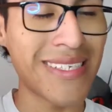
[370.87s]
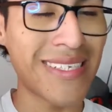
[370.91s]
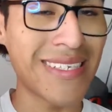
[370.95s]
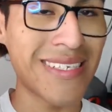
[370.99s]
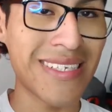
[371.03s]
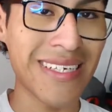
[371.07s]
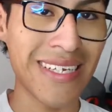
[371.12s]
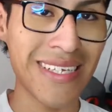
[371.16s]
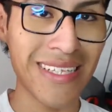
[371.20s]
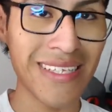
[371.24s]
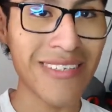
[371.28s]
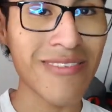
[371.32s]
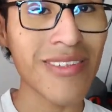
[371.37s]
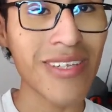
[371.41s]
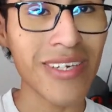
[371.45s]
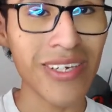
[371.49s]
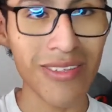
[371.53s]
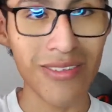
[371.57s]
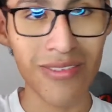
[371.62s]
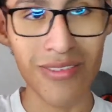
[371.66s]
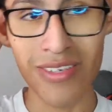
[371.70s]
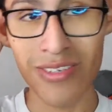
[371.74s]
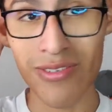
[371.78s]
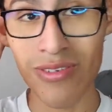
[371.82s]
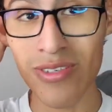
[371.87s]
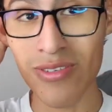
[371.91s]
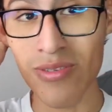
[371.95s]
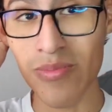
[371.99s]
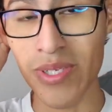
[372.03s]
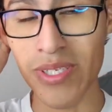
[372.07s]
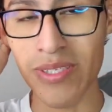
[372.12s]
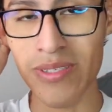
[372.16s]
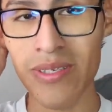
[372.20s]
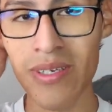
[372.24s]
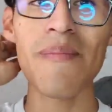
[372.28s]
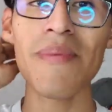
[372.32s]
hasta, que te das cuenta que es una
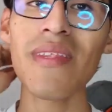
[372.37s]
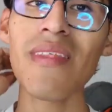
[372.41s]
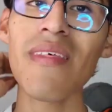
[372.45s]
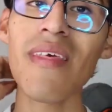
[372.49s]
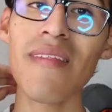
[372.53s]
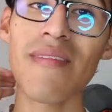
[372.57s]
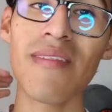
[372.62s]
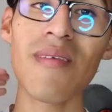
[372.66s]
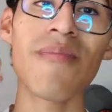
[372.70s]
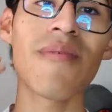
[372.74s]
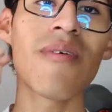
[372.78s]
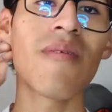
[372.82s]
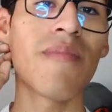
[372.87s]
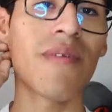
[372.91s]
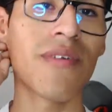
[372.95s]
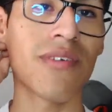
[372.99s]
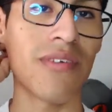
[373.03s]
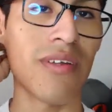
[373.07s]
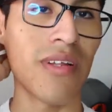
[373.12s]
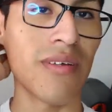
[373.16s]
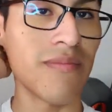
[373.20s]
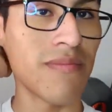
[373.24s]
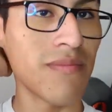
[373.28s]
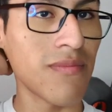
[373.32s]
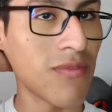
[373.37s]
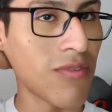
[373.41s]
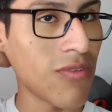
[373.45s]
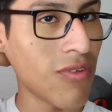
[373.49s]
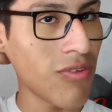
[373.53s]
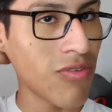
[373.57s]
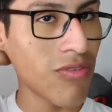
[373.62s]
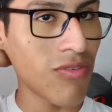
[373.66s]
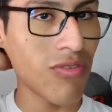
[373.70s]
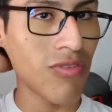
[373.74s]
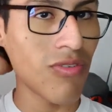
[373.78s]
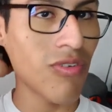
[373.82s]
estupidez. Depende del tipo de persona.
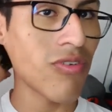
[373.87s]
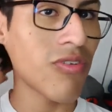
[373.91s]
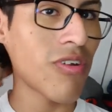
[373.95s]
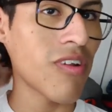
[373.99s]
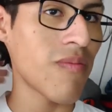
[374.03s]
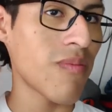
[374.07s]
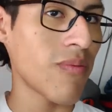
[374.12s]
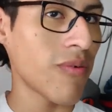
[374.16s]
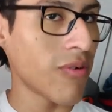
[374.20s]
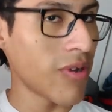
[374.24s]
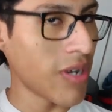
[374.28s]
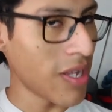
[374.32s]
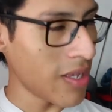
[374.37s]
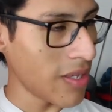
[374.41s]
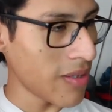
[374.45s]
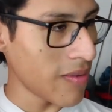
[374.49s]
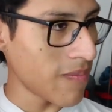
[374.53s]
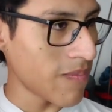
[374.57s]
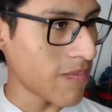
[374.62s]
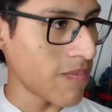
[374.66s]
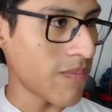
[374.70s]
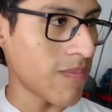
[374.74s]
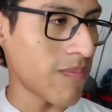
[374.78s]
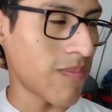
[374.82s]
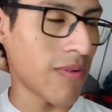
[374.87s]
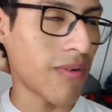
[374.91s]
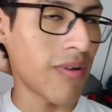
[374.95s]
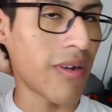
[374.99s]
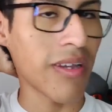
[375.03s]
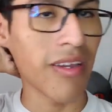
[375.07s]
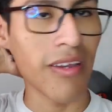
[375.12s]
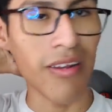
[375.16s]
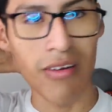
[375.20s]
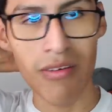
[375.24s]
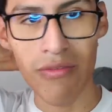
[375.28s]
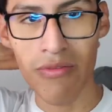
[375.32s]
No, no lloras por una, por
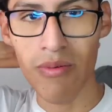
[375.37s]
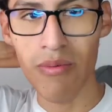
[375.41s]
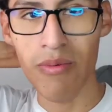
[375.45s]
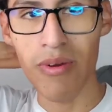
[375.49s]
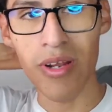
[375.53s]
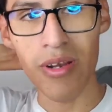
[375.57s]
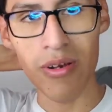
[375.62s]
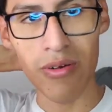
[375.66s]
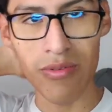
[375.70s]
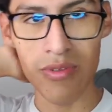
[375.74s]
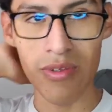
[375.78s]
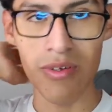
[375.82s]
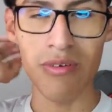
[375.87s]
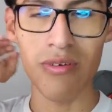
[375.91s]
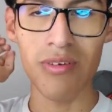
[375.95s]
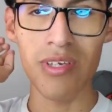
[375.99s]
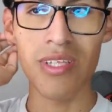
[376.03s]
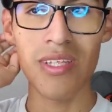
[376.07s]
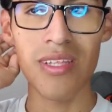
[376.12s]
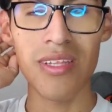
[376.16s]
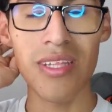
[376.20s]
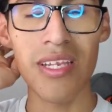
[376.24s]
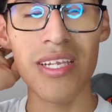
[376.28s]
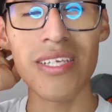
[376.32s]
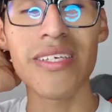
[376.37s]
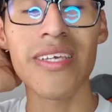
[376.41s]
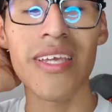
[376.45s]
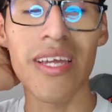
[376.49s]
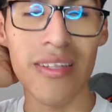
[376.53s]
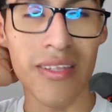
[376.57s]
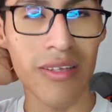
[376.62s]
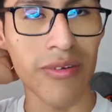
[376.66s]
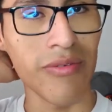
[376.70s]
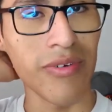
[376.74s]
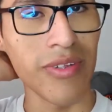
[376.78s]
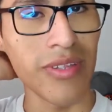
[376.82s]
una que no fue buena contigo y tienes que
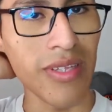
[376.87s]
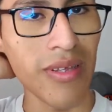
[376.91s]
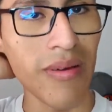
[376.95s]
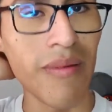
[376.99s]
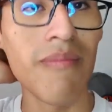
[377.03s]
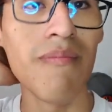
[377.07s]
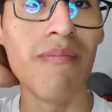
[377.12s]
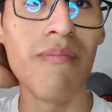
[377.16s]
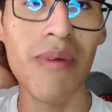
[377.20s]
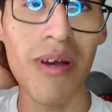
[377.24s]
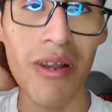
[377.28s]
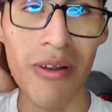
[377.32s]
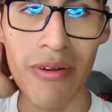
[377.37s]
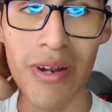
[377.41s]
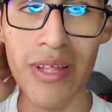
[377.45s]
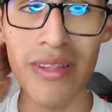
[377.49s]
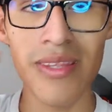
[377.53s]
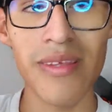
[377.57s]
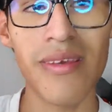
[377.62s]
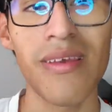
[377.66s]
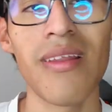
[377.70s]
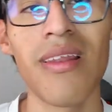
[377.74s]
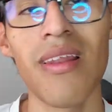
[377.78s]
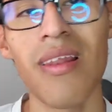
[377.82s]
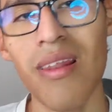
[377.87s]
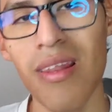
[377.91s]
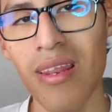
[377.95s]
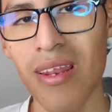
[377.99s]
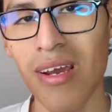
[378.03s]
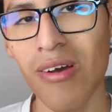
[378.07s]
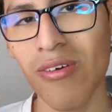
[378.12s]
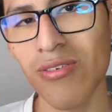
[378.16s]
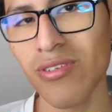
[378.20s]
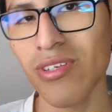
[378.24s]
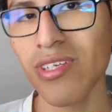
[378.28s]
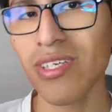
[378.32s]
darte cuenta, valórate.
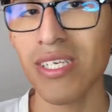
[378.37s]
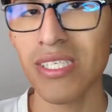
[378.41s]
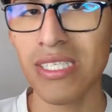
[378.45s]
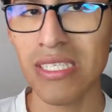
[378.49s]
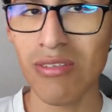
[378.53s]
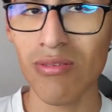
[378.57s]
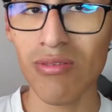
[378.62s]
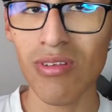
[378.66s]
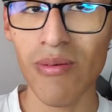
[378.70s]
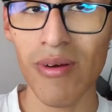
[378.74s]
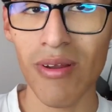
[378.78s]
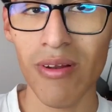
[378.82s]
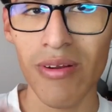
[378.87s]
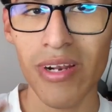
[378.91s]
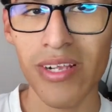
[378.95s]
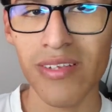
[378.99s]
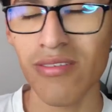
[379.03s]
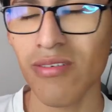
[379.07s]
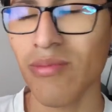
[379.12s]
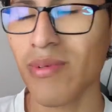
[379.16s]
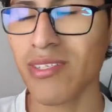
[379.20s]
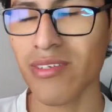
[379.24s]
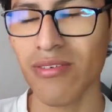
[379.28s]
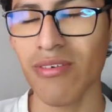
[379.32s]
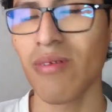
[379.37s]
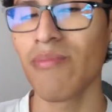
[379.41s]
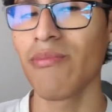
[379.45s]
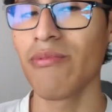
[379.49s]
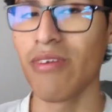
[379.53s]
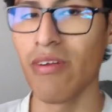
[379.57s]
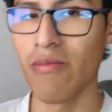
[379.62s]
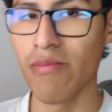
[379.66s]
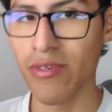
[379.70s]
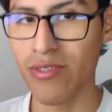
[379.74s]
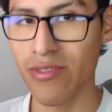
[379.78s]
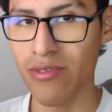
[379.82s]
La cuestión es que si tú te valoras, no vas a llorar
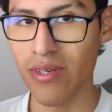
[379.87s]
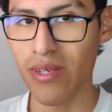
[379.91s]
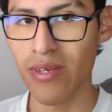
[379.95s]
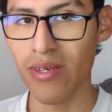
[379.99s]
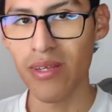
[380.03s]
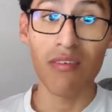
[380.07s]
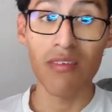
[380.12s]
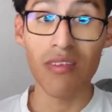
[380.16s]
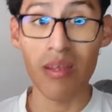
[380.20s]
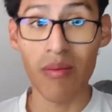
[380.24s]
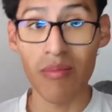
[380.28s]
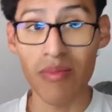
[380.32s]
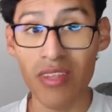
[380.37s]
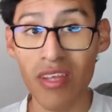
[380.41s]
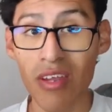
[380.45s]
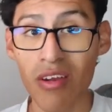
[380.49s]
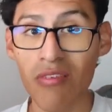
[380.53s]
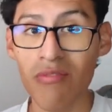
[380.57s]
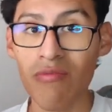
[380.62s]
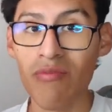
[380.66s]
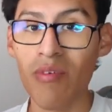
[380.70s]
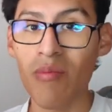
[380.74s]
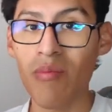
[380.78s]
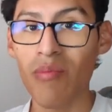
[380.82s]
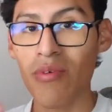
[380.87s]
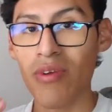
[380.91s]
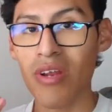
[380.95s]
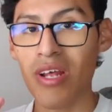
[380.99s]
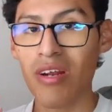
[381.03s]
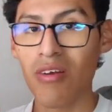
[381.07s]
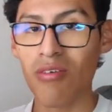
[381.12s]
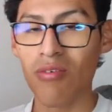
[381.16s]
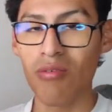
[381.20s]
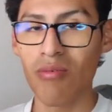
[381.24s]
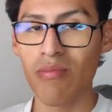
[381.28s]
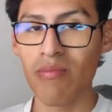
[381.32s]
por una persona. Si terminaron fue por
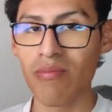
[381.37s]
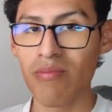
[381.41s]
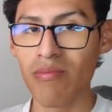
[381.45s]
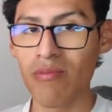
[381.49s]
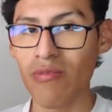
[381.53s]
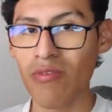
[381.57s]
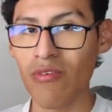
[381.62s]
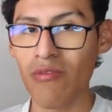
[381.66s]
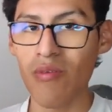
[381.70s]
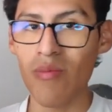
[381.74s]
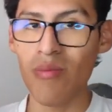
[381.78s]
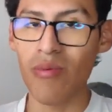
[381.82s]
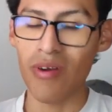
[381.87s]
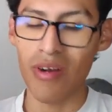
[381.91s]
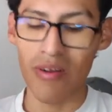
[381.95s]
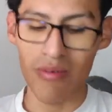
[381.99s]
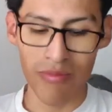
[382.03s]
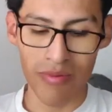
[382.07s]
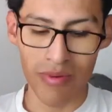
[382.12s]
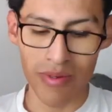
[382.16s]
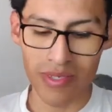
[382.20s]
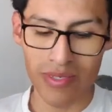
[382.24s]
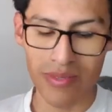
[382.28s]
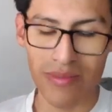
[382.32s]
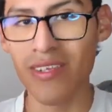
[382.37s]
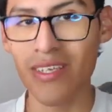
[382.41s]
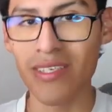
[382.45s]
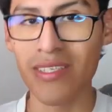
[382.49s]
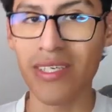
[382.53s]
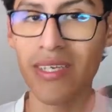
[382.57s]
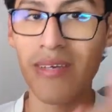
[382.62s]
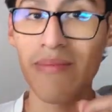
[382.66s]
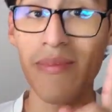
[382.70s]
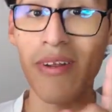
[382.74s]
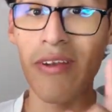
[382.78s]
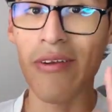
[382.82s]
algo, no fue por la juegas.
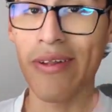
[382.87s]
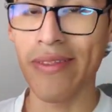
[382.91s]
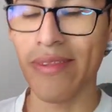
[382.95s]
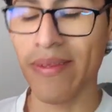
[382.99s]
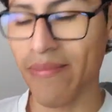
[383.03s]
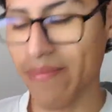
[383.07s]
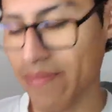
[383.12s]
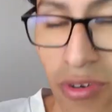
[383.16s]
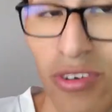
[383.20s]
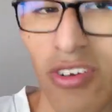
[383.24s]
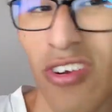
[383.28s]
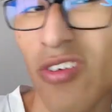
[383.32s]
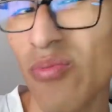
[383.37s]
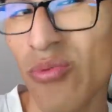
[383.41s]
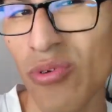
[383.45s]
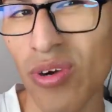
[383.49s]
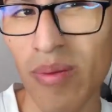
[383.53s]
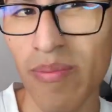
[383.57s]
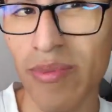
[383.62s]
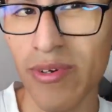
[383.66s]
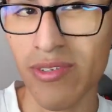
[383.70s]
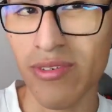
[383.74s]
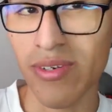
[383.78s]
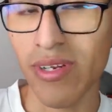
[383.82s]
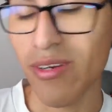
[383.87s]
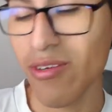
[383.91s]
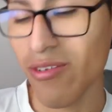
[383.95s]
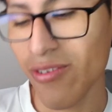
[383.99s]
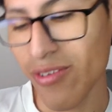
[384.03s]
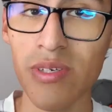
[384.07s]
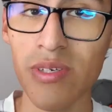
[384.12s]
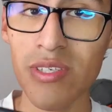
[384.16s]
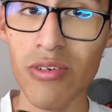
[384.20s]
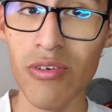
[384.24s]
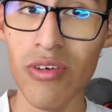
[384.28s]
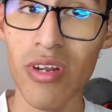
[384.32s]
Así que valórate, no llores por una persona.
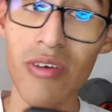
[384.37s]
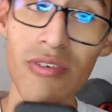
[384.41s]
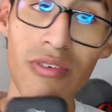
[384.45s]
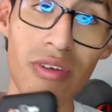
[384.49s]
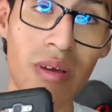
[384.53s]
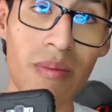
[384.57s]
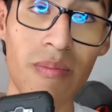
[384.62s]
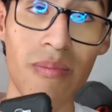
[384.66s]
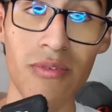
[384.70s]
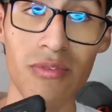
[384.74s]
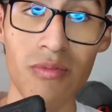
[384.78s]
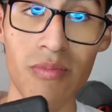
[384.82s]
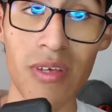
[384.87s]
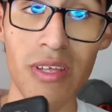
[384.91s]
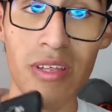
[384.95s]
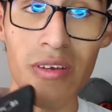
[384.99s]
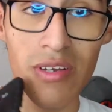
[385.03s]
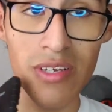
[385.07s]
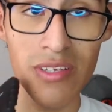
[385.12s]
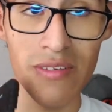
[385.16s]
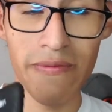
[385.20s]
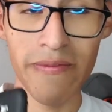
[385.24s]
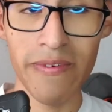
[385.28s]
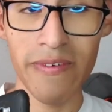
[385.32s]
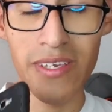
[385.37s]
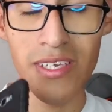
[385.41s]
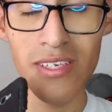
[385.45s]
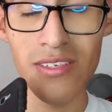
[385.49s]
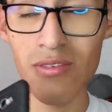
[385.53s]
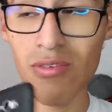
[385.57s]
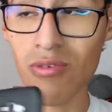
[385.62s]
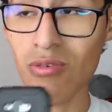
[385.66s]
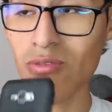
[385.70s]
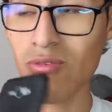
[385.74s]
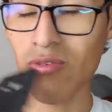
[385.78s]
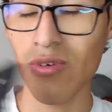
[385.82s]
vas a llorar, llorar por tu madre que
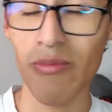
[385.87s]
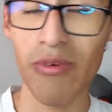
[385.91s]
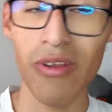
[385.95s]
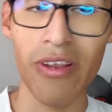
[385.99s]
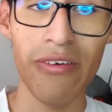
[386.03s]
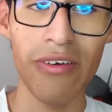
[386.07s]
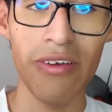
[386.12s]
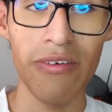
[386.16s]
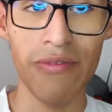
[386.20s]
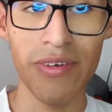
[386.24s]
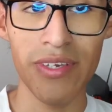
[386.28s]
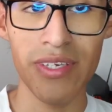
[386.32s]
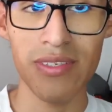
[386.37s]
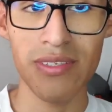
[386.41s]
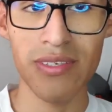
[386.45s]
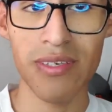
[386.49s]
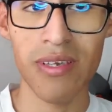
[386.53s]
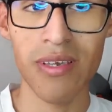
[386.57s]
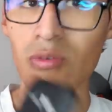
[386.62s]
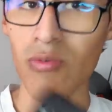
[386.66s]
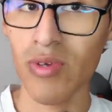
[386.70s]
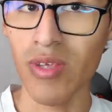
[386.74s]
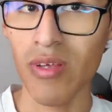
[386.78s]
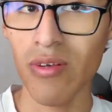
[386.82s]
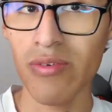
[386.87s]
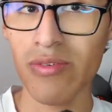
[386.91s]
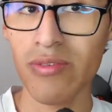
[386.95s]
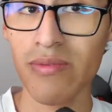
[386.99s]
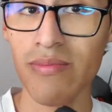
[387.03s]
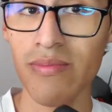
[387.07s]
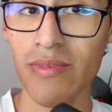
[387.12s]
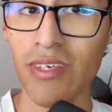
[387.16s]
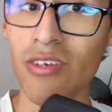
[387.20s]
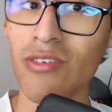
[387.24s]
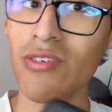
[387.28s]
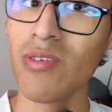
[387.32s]
falleció o con tu abuela que fallece.
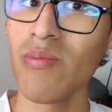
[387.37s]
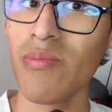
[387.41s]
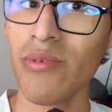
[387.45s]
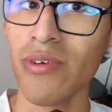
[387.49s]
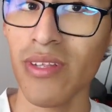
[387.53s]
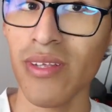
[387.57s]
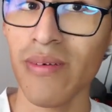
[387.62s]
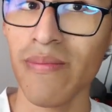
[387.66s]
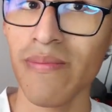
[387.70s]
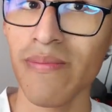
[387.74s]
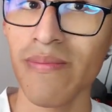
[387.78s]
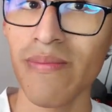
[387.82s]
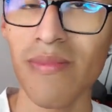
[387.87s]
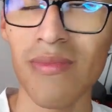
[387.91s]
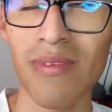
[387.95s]
Cuídalos, ellos importan.